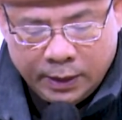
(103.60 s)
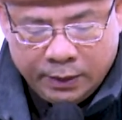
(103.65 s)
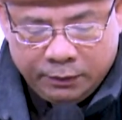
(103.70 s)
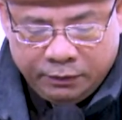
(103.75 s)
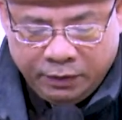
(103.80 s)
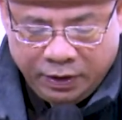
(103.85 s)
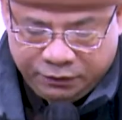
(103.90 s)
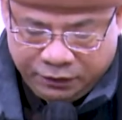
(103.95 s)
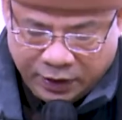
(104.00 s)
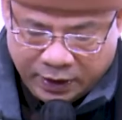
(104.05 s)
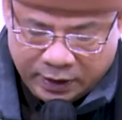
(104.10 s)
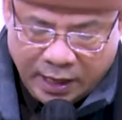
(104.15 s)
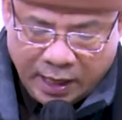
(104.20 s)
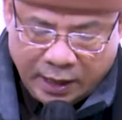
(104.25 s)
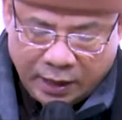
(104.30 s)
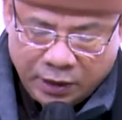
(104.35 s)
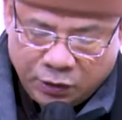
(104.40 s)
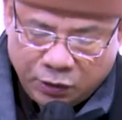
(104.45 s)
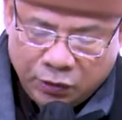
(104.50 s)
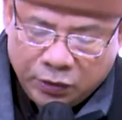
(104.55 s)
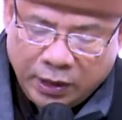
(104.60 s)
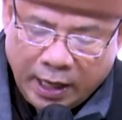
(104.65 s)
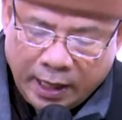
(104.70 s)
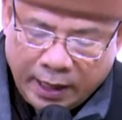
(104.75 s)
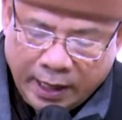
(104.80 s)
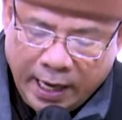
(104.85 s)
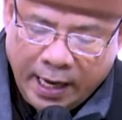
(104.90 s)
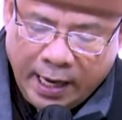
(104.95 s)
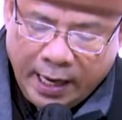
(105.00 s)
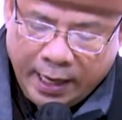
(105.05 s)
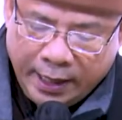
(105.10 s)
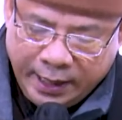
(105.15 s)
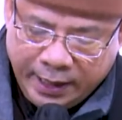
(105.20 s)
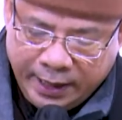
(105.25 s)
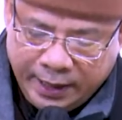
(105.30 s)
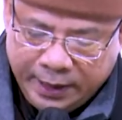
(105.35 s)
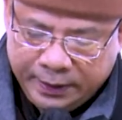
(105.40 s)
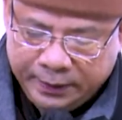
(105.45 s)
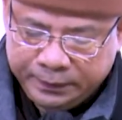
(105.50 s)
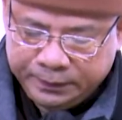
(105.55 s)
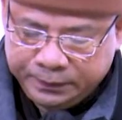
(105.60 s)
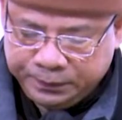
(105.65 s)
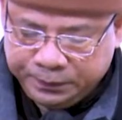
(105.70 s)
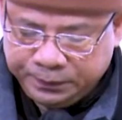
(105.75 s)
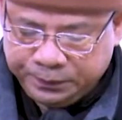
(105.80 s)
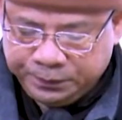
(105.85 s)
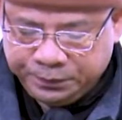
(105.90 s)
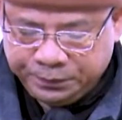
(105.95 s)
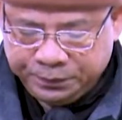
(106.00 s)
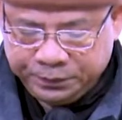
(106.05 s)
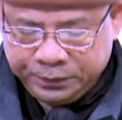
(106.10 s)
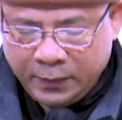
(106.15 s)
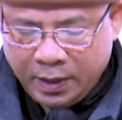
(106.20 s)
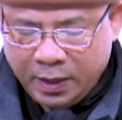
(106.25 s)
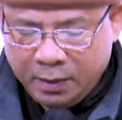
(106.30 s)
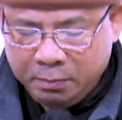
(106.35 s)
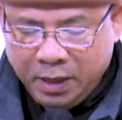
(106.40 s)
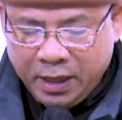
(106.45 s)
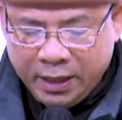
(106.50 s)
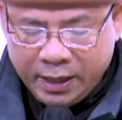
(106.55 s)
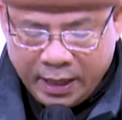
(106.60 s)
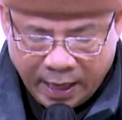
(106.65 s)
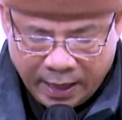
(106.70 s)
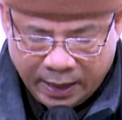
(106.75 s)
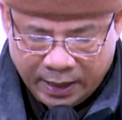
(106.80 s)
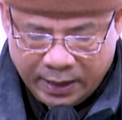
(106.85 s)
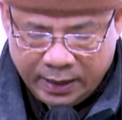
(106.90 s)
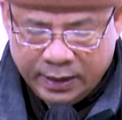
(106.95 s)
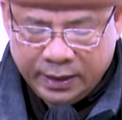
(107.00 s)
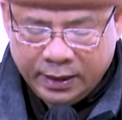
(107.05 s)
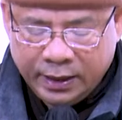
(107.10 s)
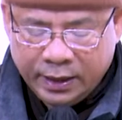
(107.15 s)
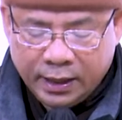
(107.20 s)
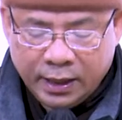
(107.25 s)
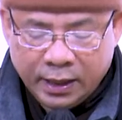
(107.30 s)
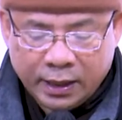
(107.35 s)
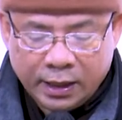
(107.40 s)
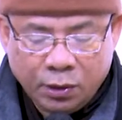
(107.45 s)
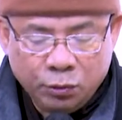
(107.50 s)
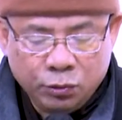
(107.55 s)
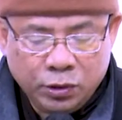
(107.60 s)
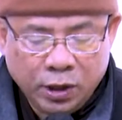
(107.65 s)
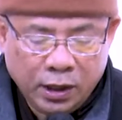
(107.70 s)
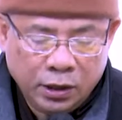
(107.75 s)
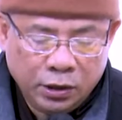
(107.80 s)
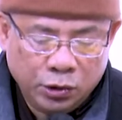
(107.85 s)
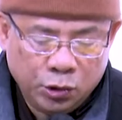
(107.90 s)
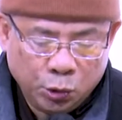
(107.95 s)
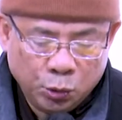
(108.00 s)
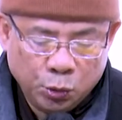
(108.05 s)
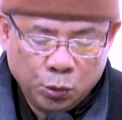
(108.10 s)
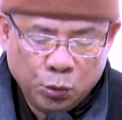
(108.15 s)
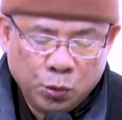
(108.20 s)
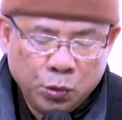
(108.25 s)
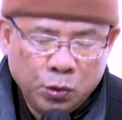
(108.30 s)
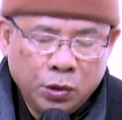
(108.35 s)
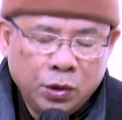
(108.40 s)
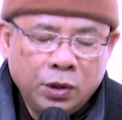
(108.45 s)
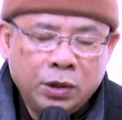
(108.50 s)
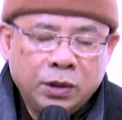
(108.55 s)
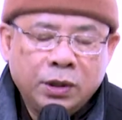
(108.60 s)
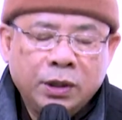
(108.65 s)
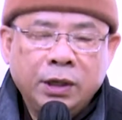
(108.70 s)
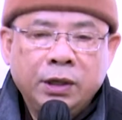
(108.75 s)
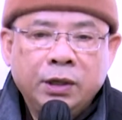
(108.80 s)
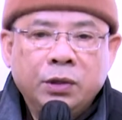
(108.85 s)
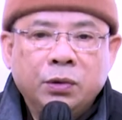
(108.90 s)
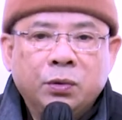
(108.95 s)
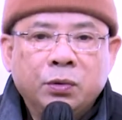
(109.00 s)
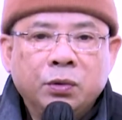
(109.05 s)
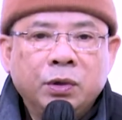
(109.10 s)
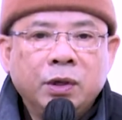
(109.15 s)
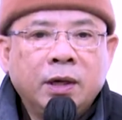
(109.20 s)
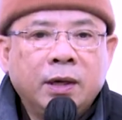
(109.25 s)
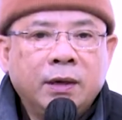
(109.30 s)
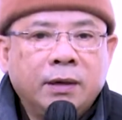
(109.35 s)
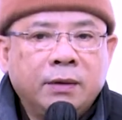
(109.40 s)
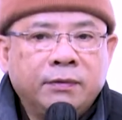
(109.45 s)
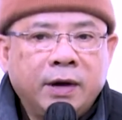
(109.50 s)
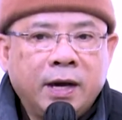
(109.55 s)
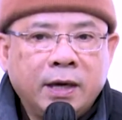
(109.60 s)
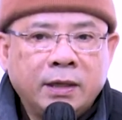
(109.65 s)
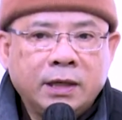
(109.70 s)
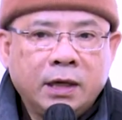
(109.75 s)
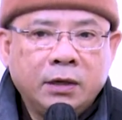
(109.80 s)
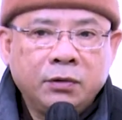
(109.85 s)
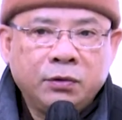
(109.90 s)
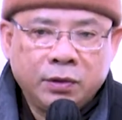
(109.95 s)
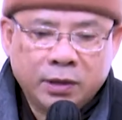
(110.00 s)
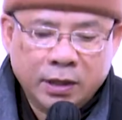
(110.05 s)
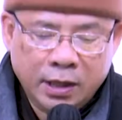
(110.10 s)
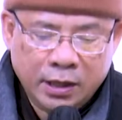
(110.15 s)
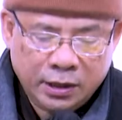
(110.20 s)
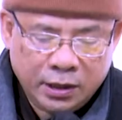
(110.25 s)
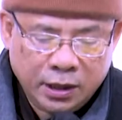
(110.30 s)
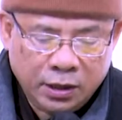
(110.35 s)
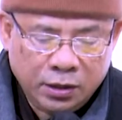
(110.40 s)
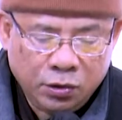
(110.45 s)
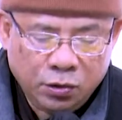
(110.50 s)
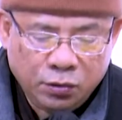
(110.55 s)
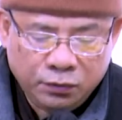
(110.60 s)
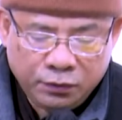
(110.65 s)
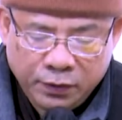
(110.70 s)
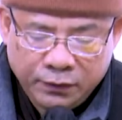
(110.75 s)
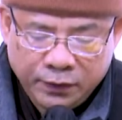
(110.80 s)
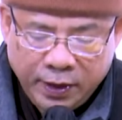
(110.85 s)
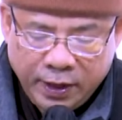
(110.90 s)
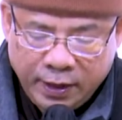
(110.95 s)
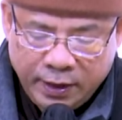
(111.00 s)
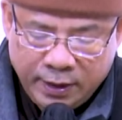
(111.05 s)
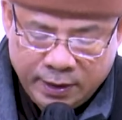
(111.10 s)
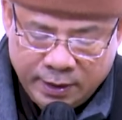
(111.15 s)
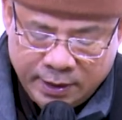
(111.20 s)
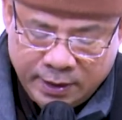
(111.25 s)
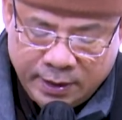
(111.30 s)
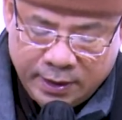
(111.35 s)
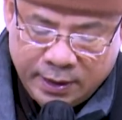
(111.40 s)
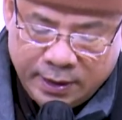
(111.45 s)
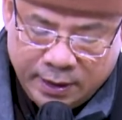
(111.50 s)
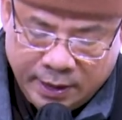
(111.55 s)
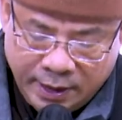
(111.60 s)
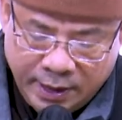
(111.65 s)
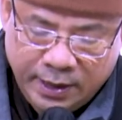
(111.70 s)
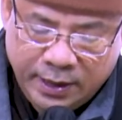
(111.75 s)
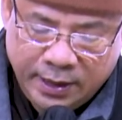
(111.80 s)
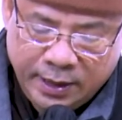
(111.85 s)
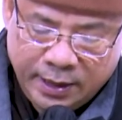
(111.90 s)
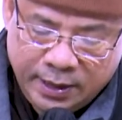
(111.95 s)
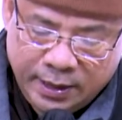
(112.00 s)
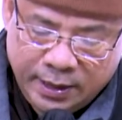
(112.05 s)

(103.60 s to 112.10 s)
Về Phật Đảnh Tôn Thắng Đà La Ni, bên cạnh những cái câu thần chú, ví dụ như là vạn sanh quyết định chớ ngôn vân vân, thì